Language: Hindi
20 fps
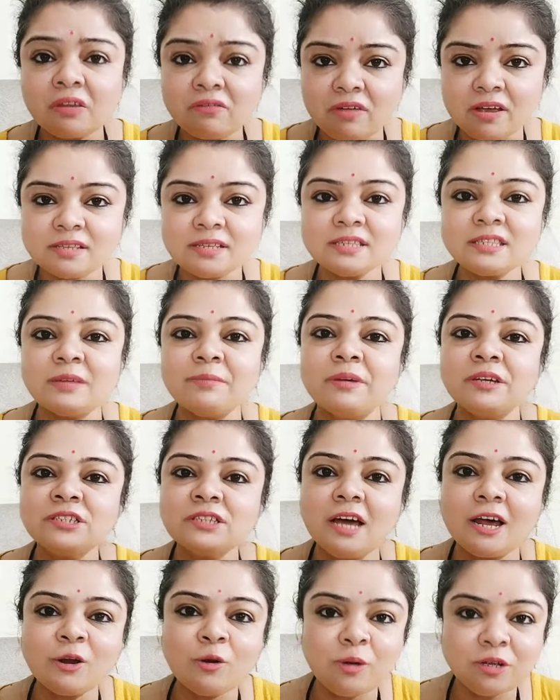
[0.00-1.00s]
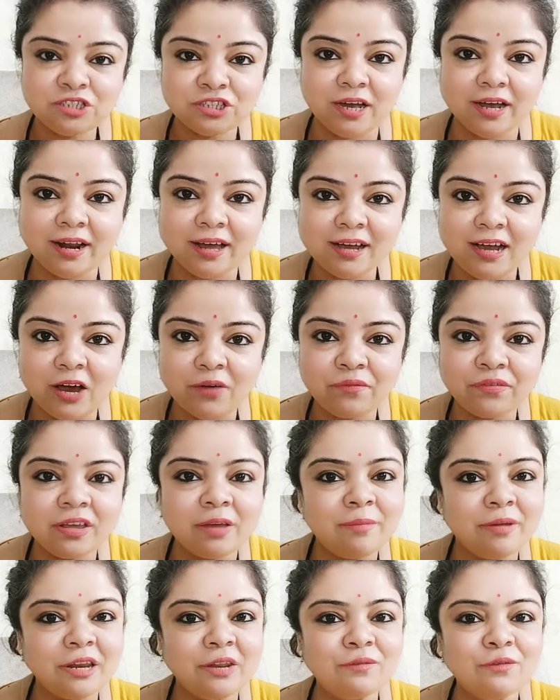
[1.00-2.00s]
वैसे समझदार को इशारा काफ़ी
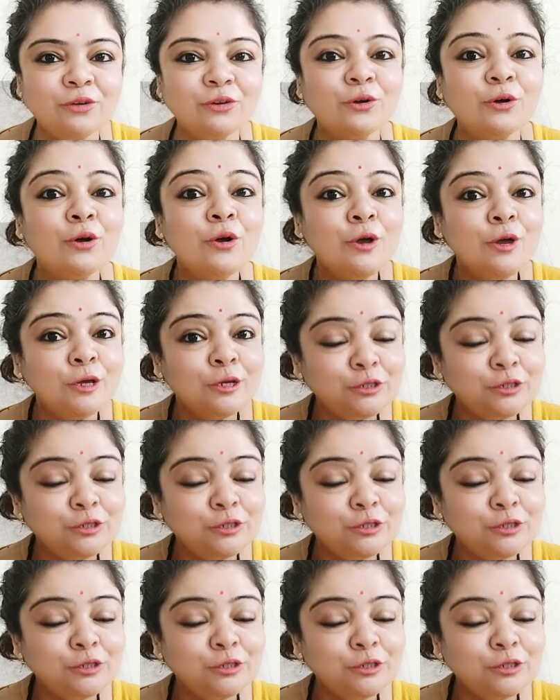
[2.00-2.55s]
है मेरी वीडियो